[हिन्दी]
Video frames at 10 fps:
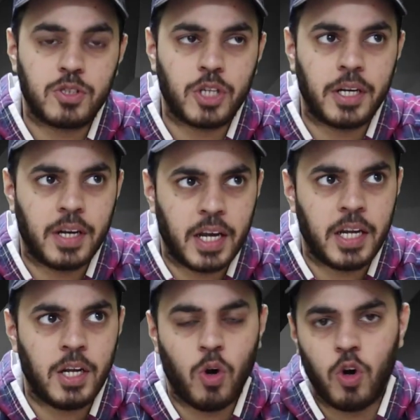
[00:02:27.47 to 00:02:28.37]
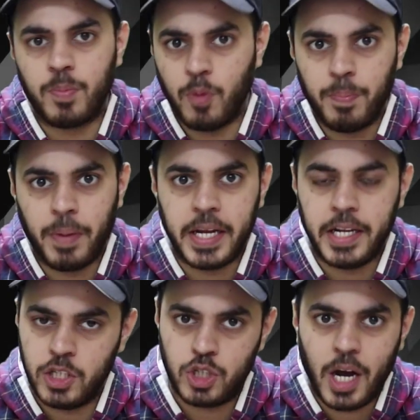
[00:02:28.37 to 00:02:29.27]
चेन्नई और मुंबई
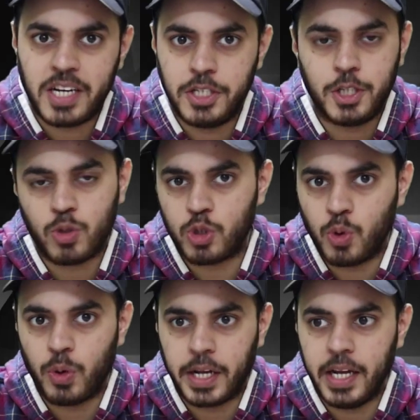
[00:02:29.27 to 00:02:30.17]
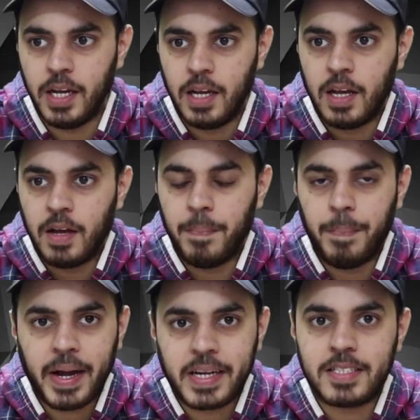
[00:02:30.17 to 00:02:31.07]
इन चार सिटीज़ को छोड़ के
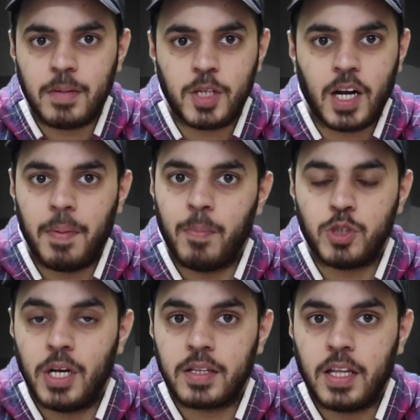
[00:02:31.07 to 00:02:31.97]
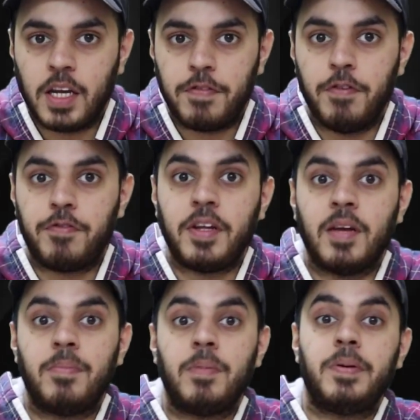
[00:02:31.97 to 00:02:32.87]
बाकी सब जगह पे मुझे लगता है कि 50
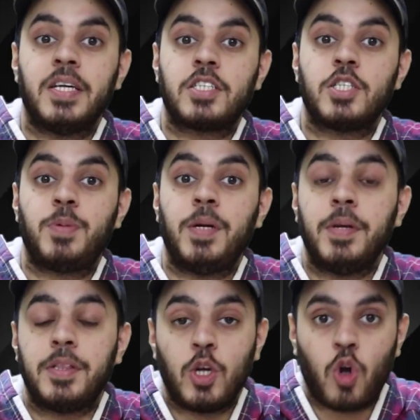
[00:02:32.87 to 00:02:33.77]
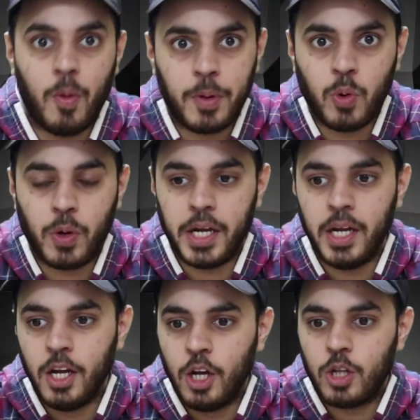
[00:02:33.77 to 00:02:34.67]
एम की स्पीड भी इतनी कॉमन होगी
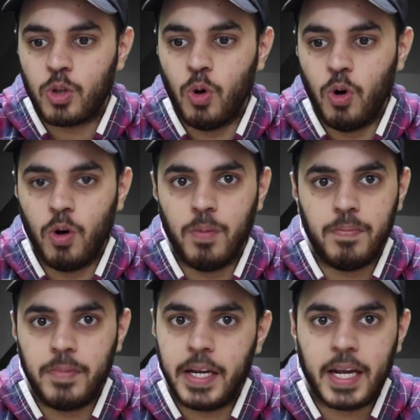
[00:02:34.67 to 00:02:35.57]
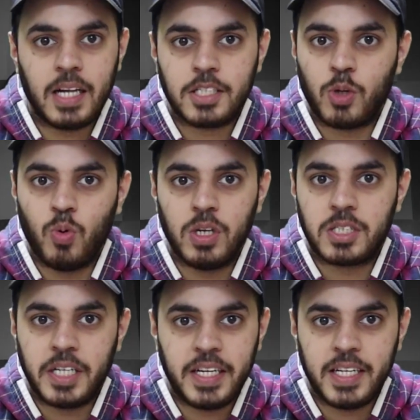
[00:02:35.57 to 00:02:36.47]
तो मेरे ख्याल से गूगल
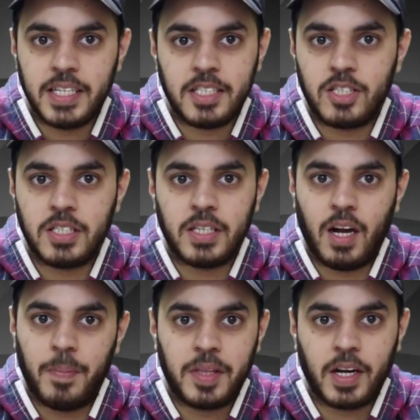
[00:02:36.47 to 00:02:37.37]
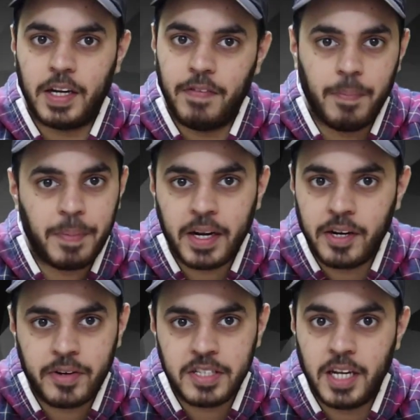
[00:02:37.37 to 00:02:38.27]
स्टेडिया जैसी चीज़ें अभी तक डेवलपिंग
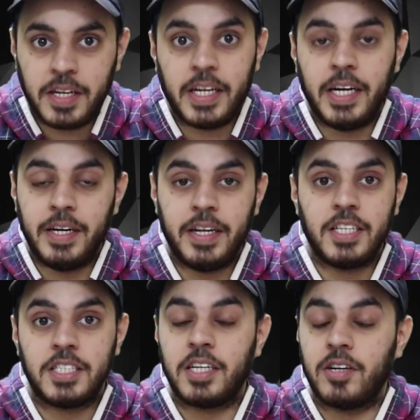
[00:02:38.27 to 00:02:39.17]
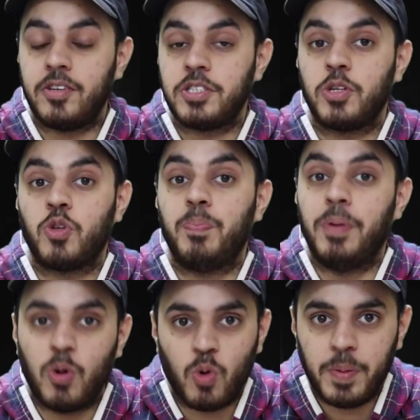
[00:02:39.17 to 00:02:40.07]
कंट्रीज़ यानी कि इंडिया जैसी कंट्रीज़ के तो
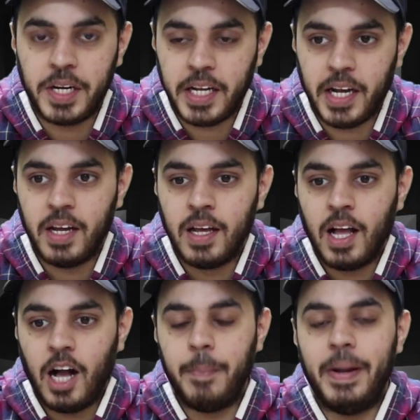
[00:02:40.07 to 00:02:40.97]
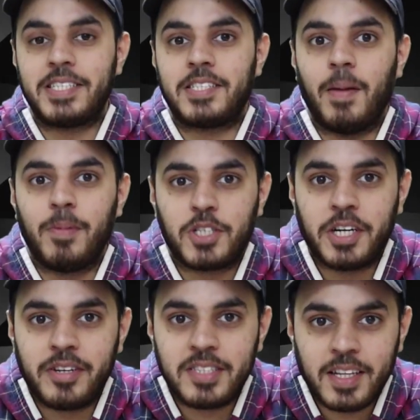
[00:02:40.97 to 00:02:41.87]
बिल्कुल भी नहीं है अब इस्टेब्लिश
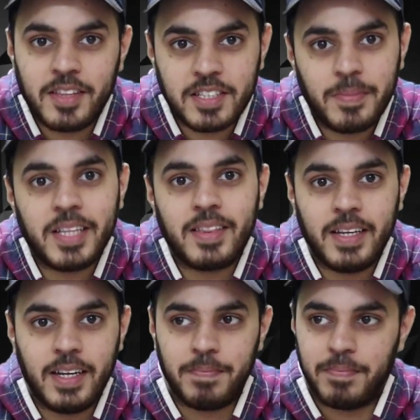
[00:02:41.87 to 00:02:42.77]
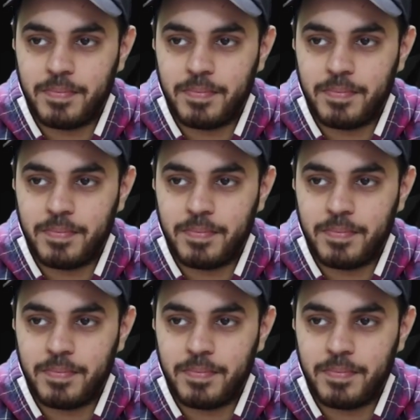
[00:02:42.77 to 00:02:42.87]
कंट्रीज़ के अंदर से भी इतने